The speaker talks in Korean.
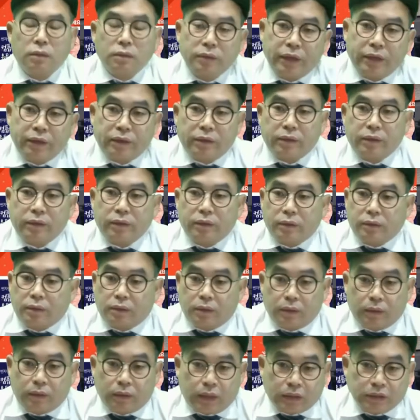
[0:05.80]
네,
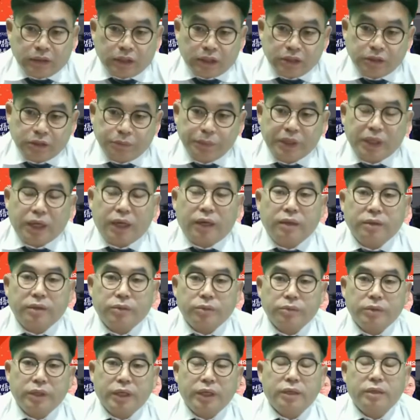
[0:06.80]
안녕하십니까.
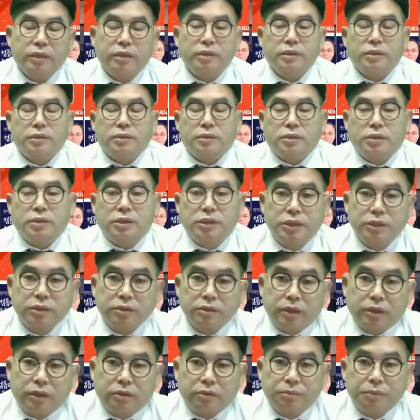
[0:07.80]
안동데일리
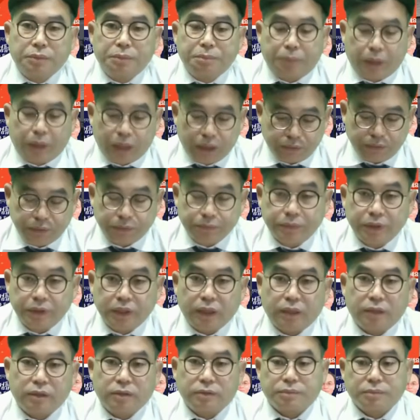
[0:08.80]
시청자 여러분
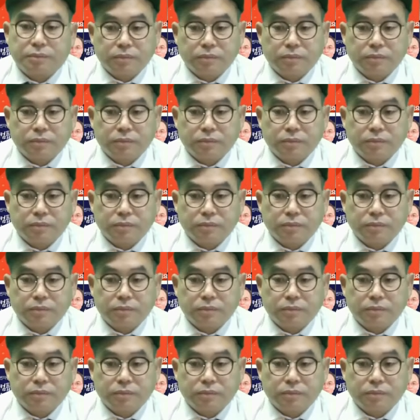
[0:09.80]
반갑습니다.